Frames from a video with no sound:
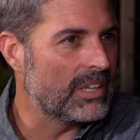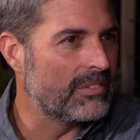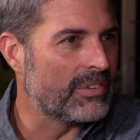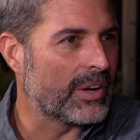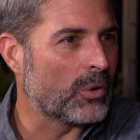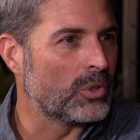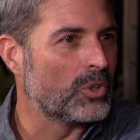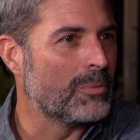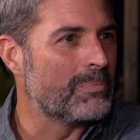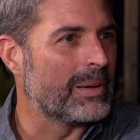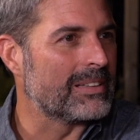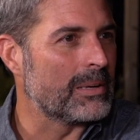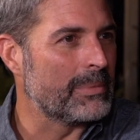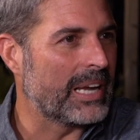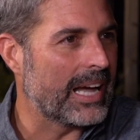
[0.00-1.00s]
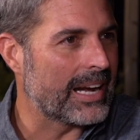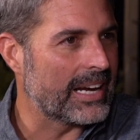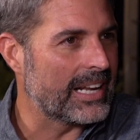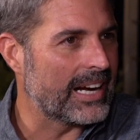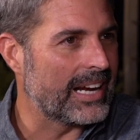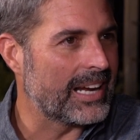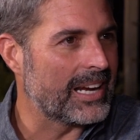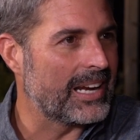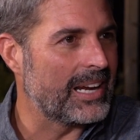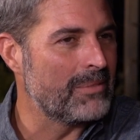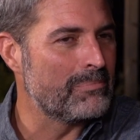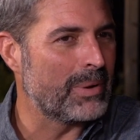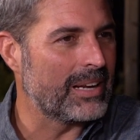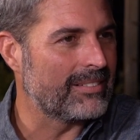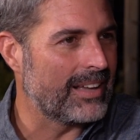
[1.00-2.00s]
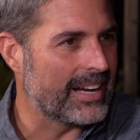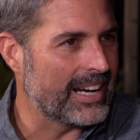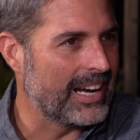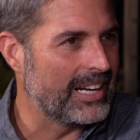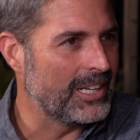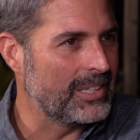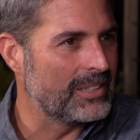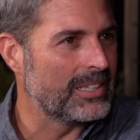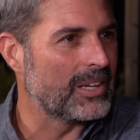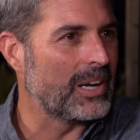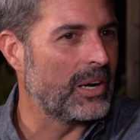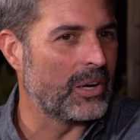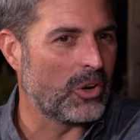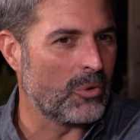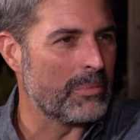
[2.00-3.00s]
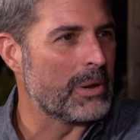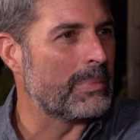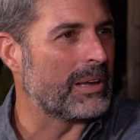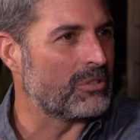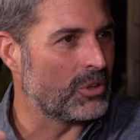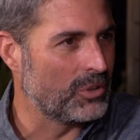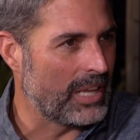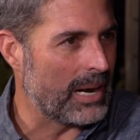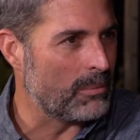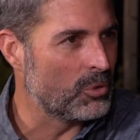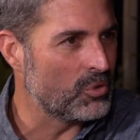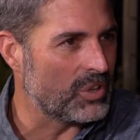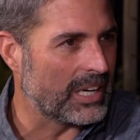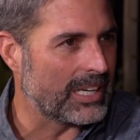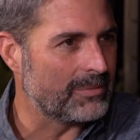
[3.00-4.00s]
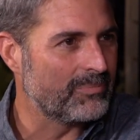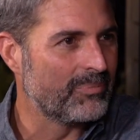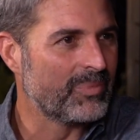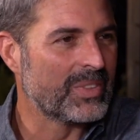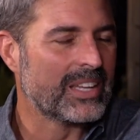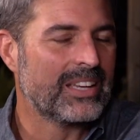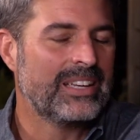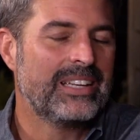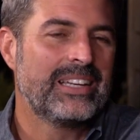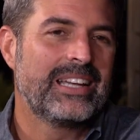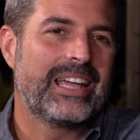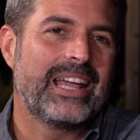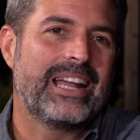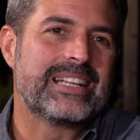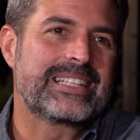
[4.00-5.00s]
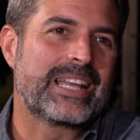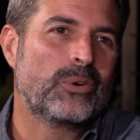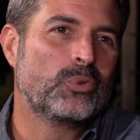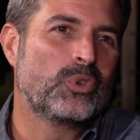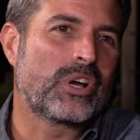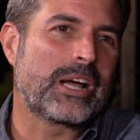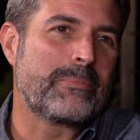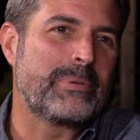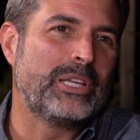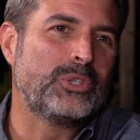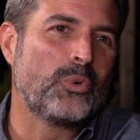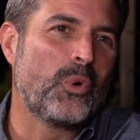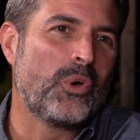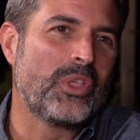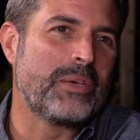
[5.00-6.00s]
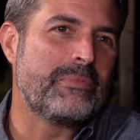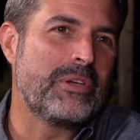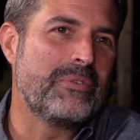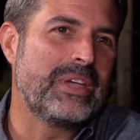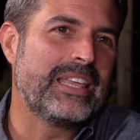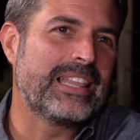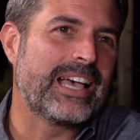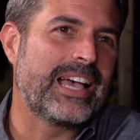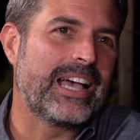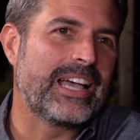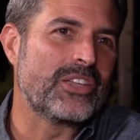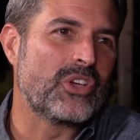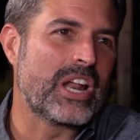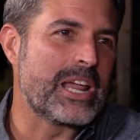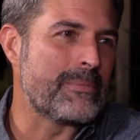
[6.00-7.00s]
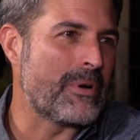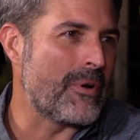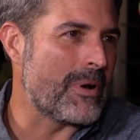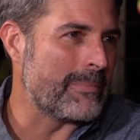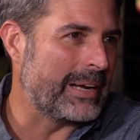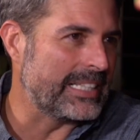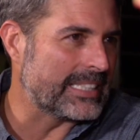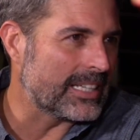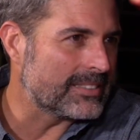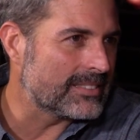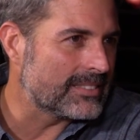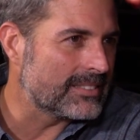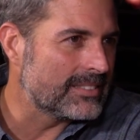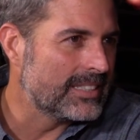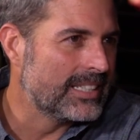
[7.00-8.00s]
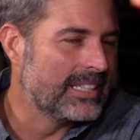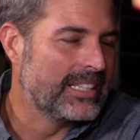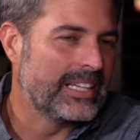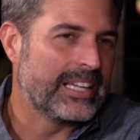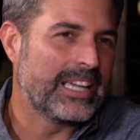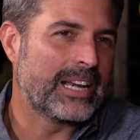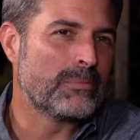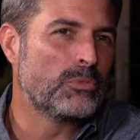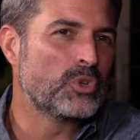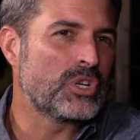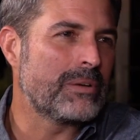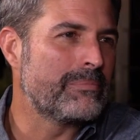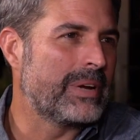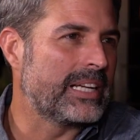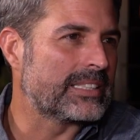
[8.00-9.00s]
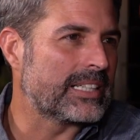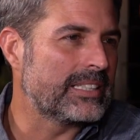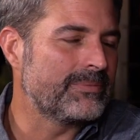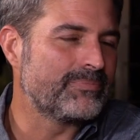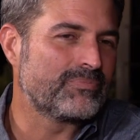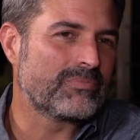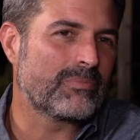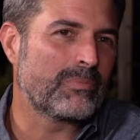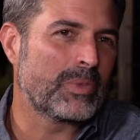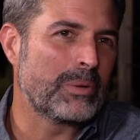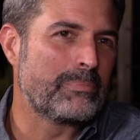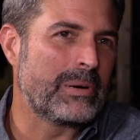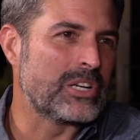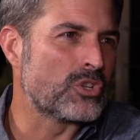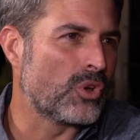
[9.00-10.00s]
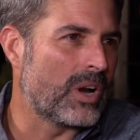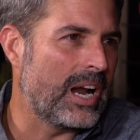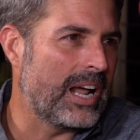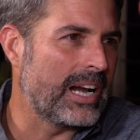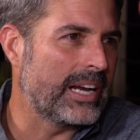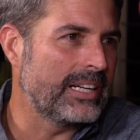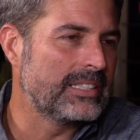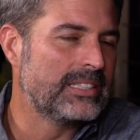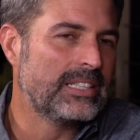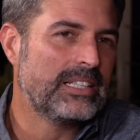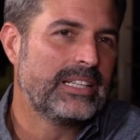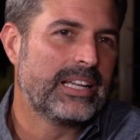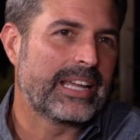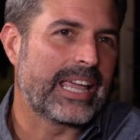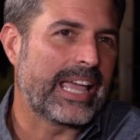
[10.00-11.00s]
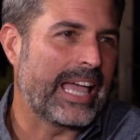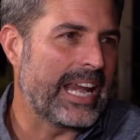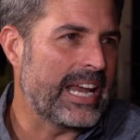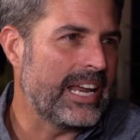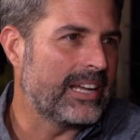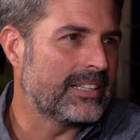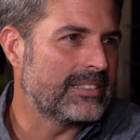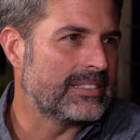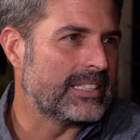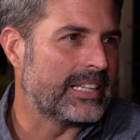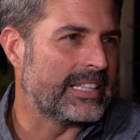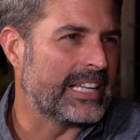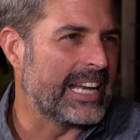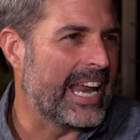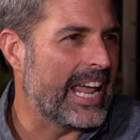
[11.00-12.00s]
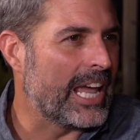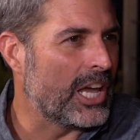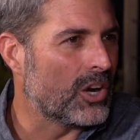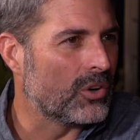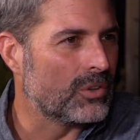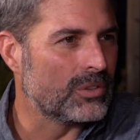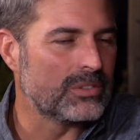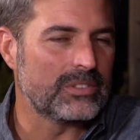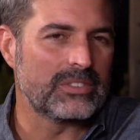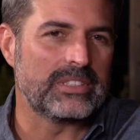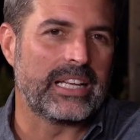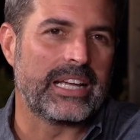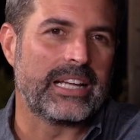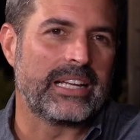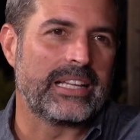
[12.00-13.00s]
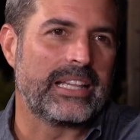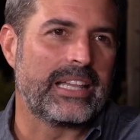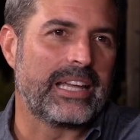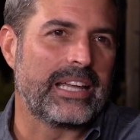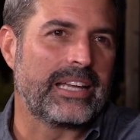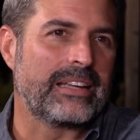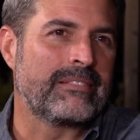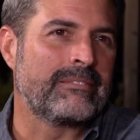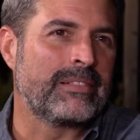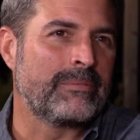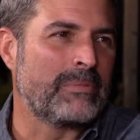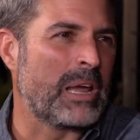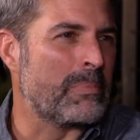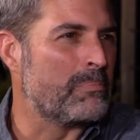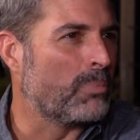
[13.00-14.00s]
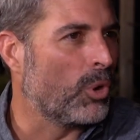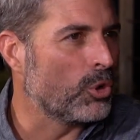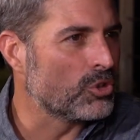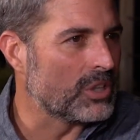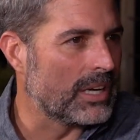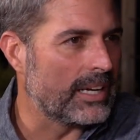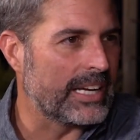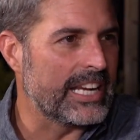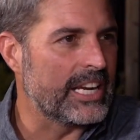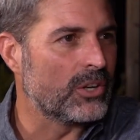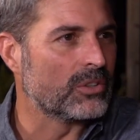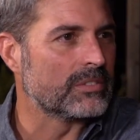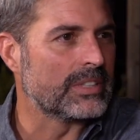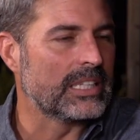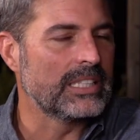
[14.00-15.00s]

y fue cuando empecé mi carrera empresarial con mi pasión de la música. Claro. El segundo capítulo de mi vida yo le llamaba metas. Eran muchas metas personales que quería, de dinero, de, esposa, hijos.